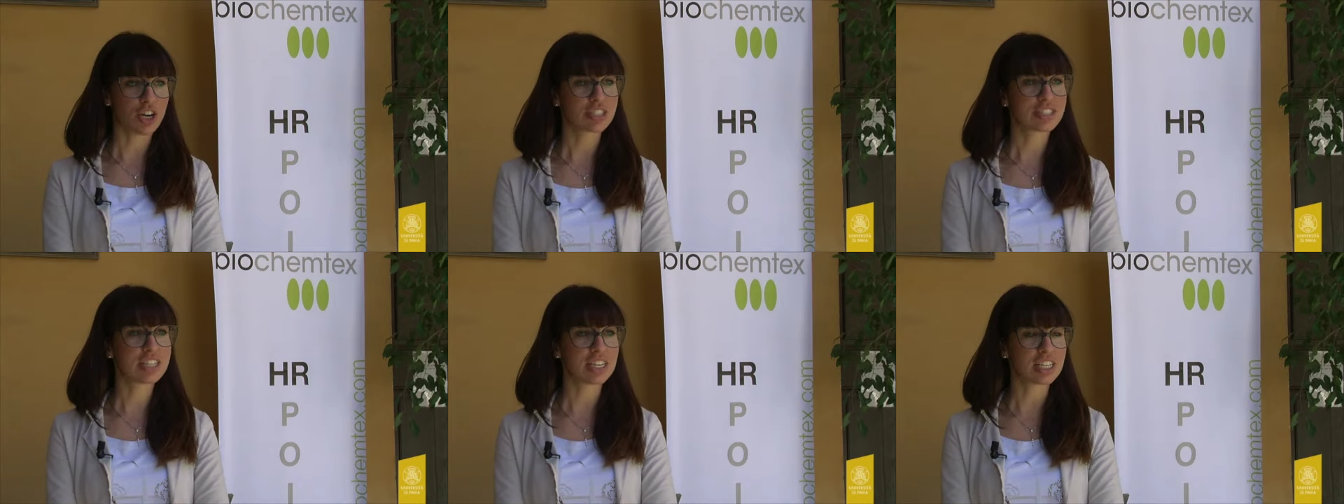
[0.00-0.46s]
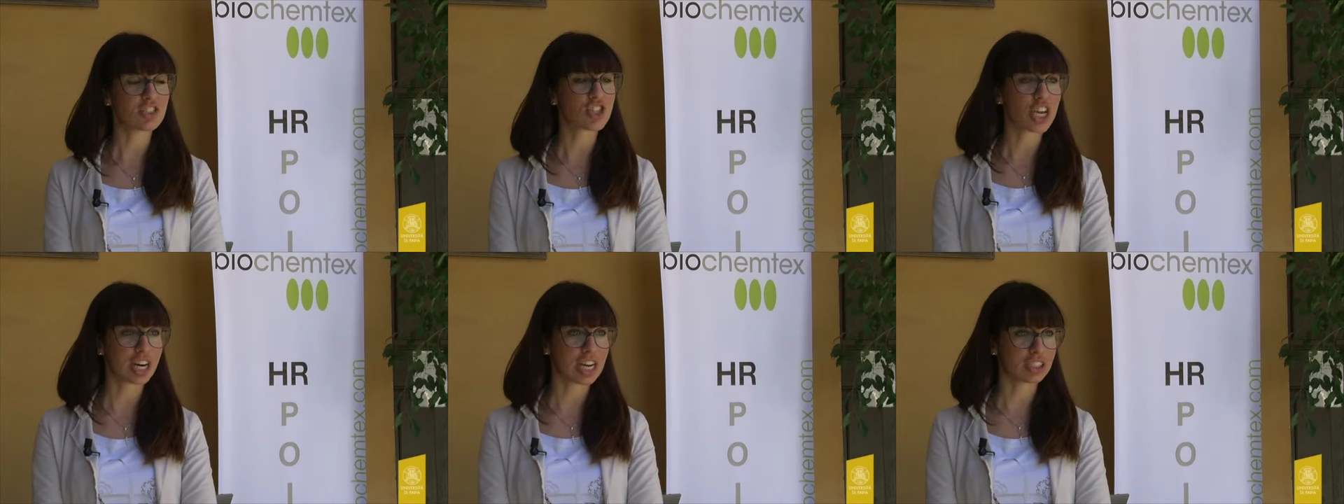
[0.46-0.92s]
I nostri
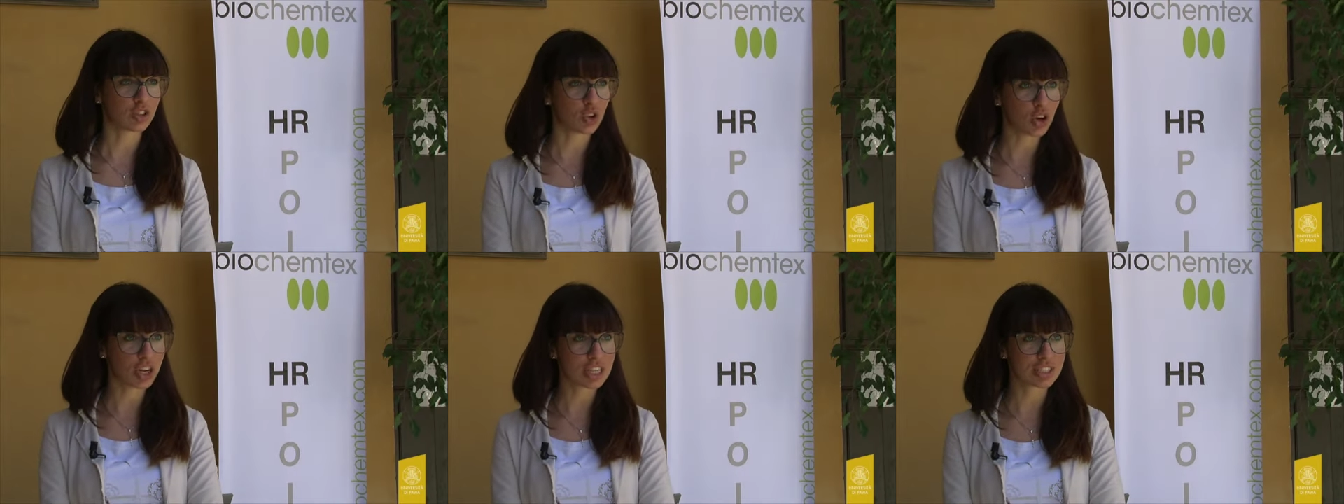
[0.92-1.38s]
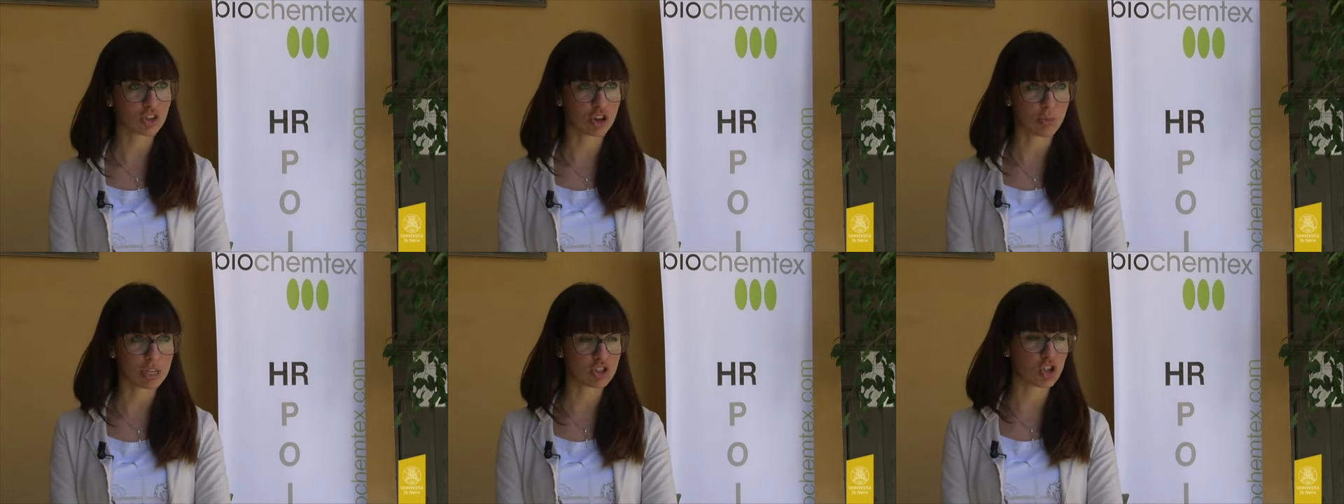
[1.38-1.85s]
ricercatori
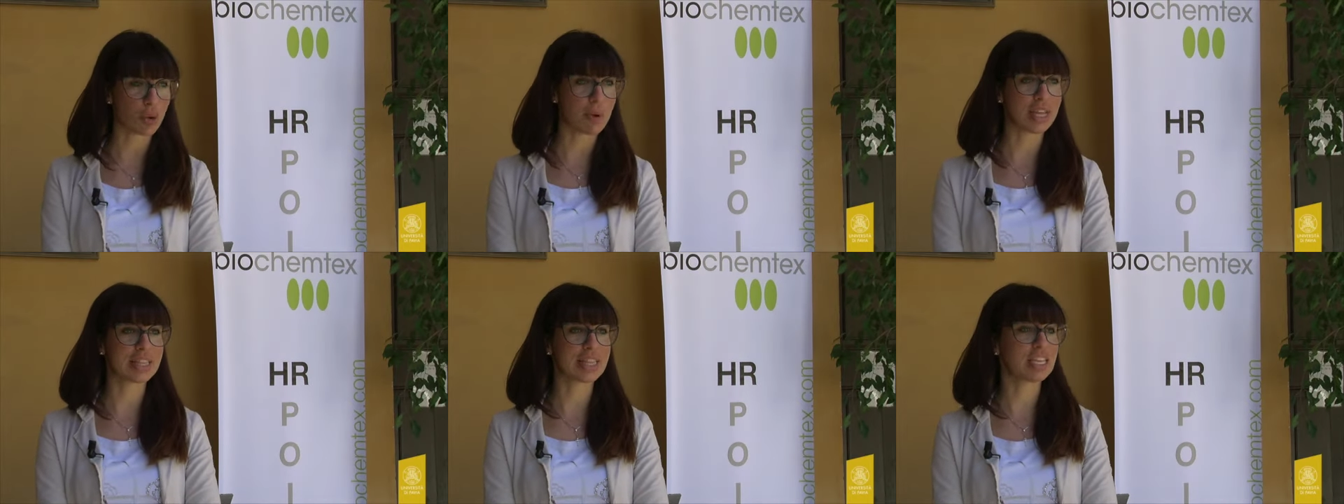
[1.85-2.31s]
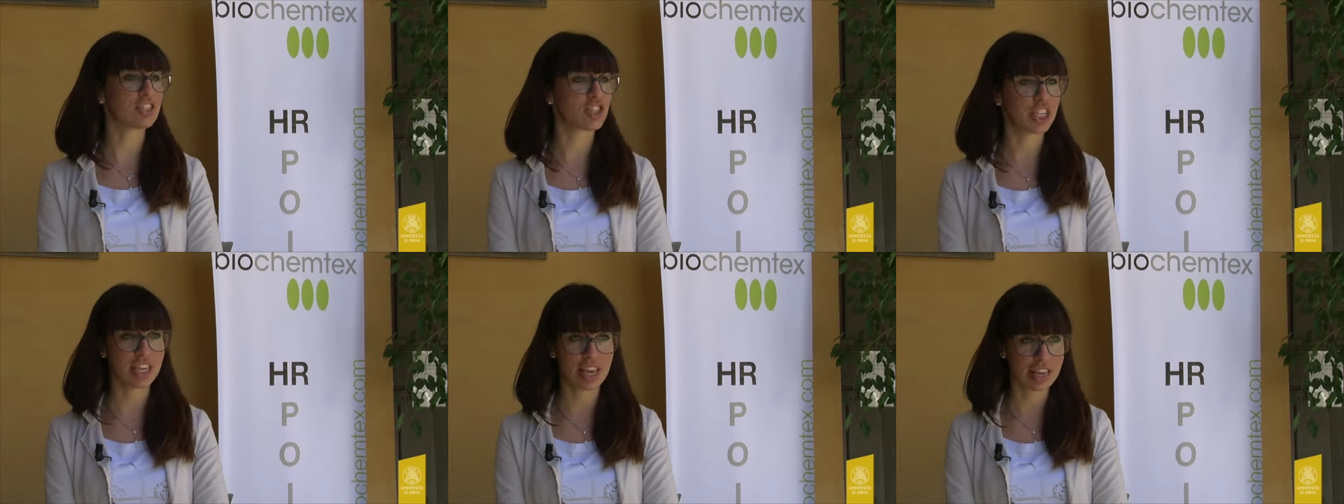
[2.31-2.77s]
sono maggiormente
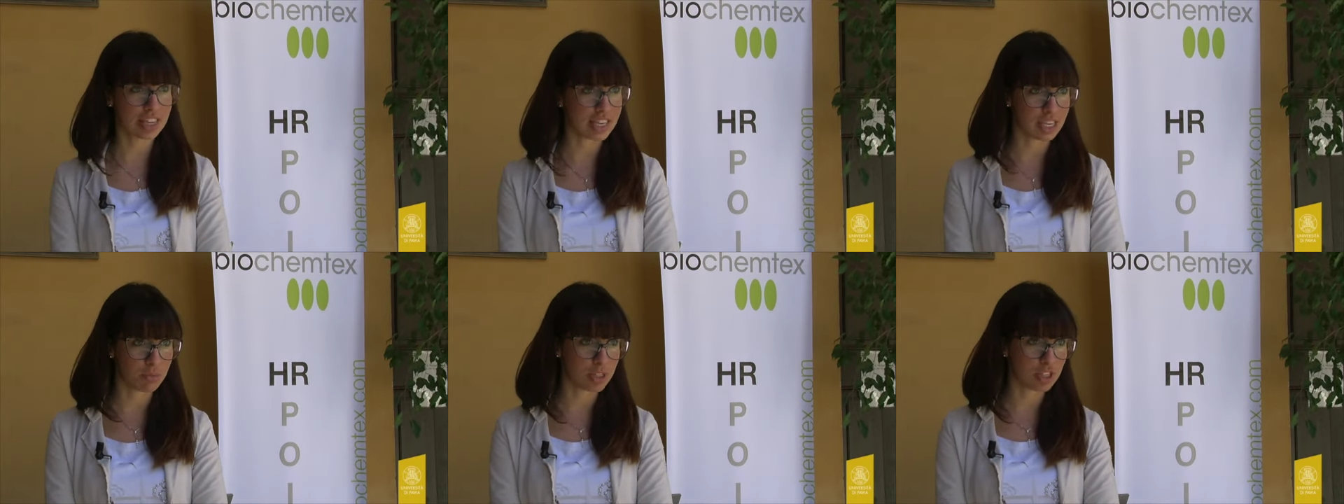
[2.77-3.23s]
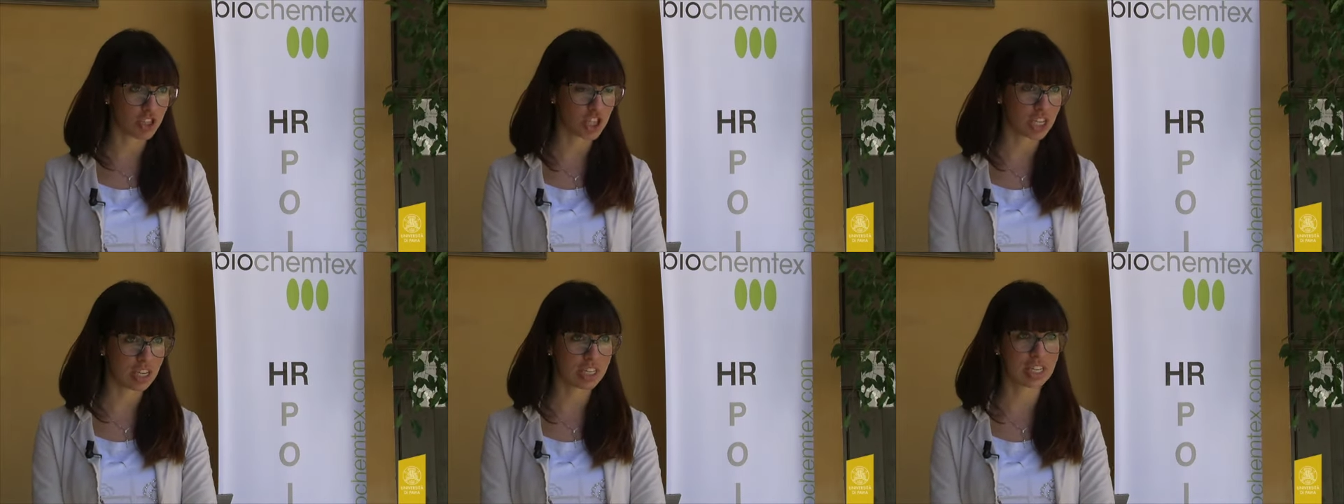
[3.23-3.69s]
ingegneri chimici,